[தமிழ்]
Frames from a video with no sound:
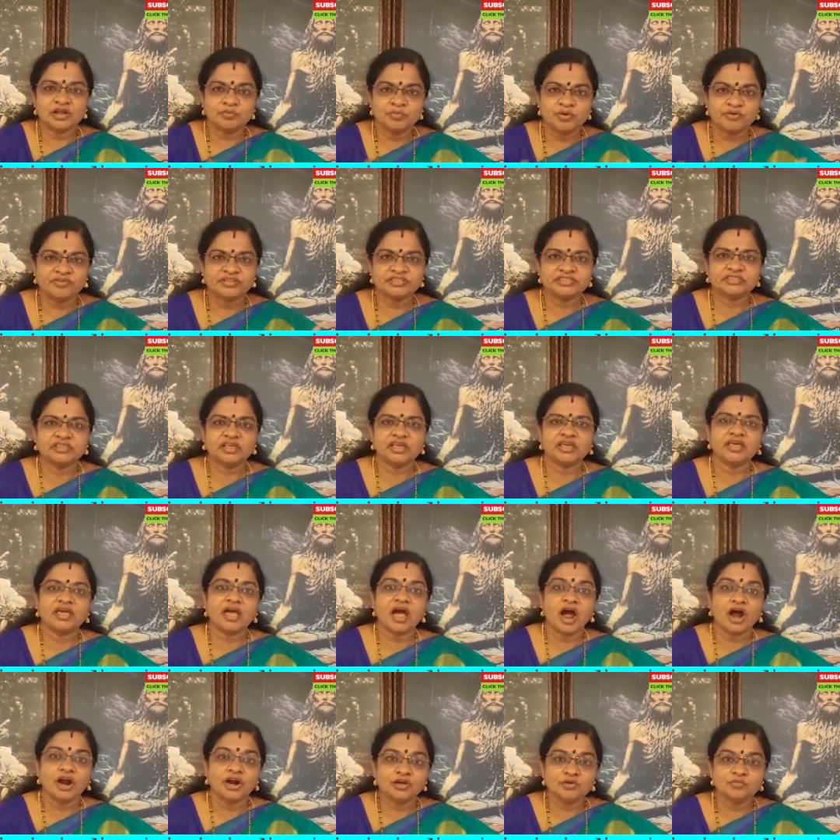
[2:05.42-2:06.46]
அனுபவத்தை
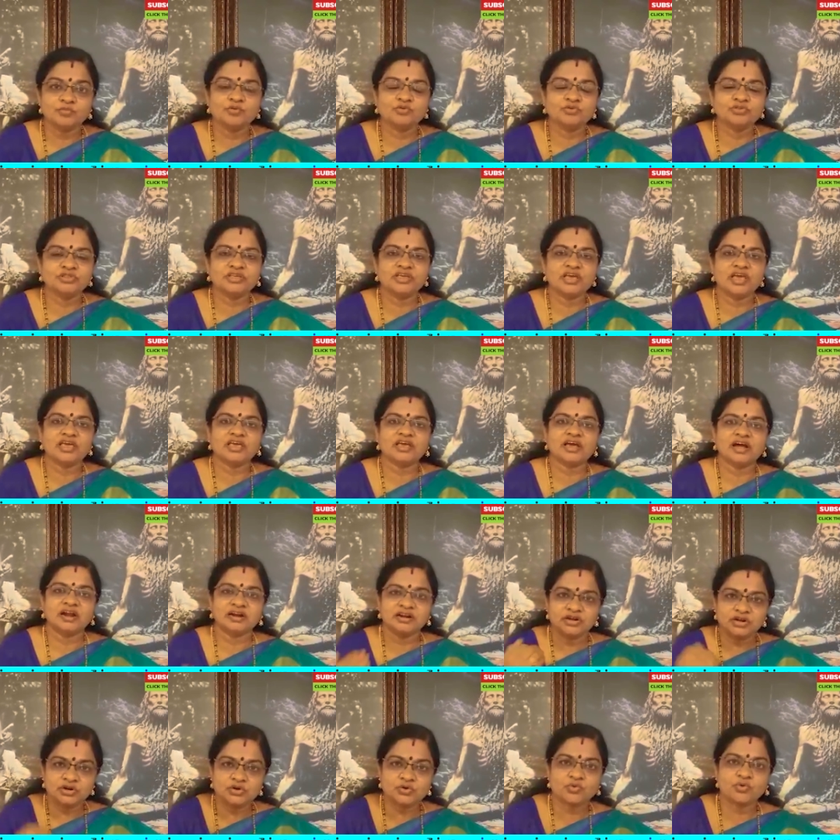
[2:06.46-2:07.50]
அனுபூதியை
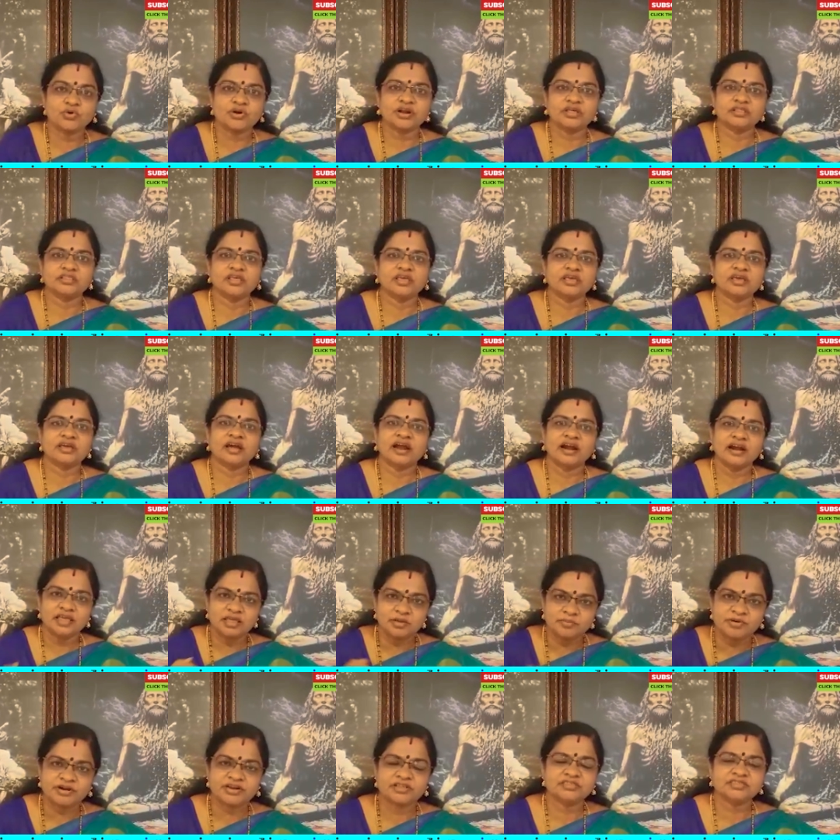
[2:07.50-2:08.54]
கற்றுக்கொண்டதை
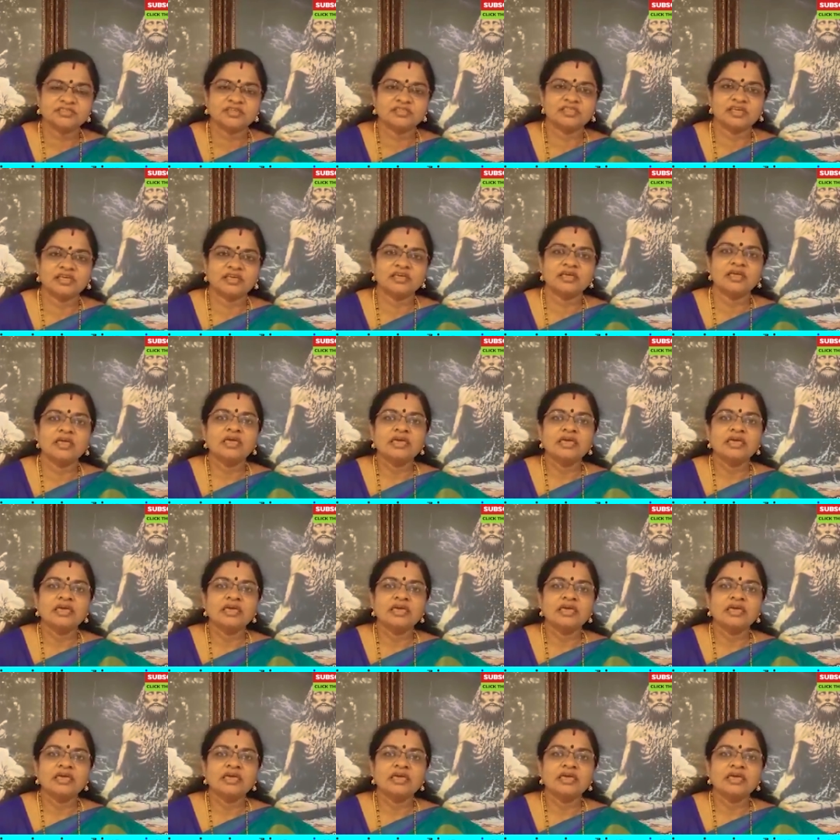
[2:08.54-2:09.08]
கடைபிடித்ததை